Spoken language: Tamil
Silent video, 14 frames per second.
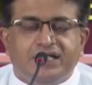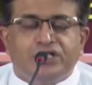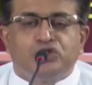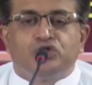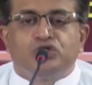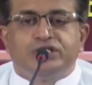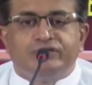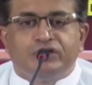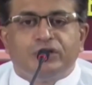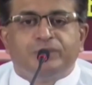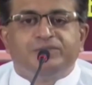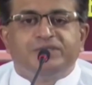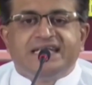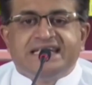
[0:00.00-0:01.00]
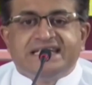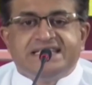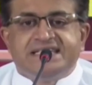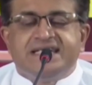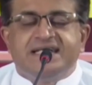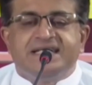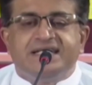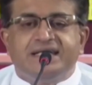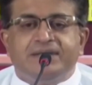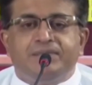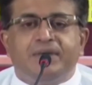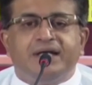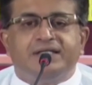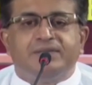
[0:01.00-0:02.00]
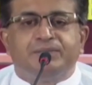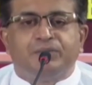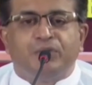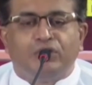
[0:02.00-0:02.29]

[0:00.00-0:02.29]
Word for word: ஐம்பத்தி இரண்டு ரூபாவினாலும் பெட்ரோலின் விலையை